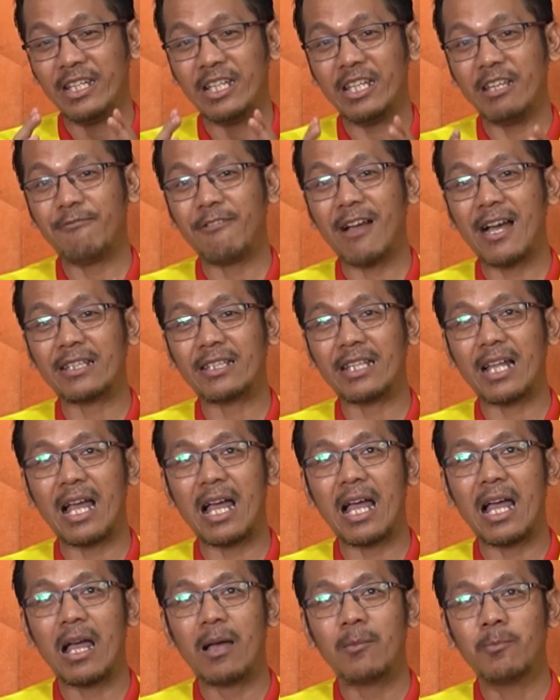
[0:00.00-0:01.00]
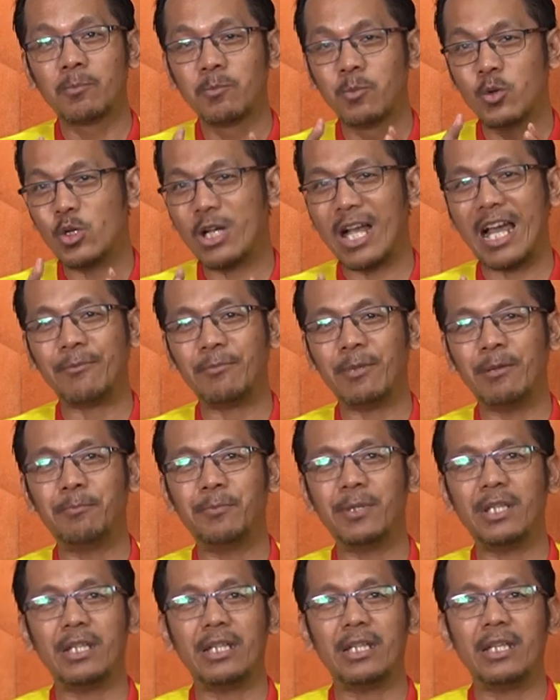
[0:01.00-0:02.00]
Ini fakta, bukan
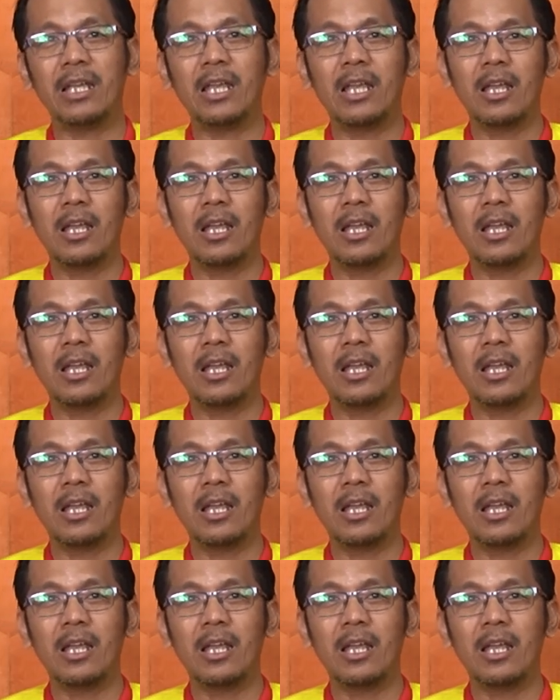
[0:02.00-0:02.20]
mimpi.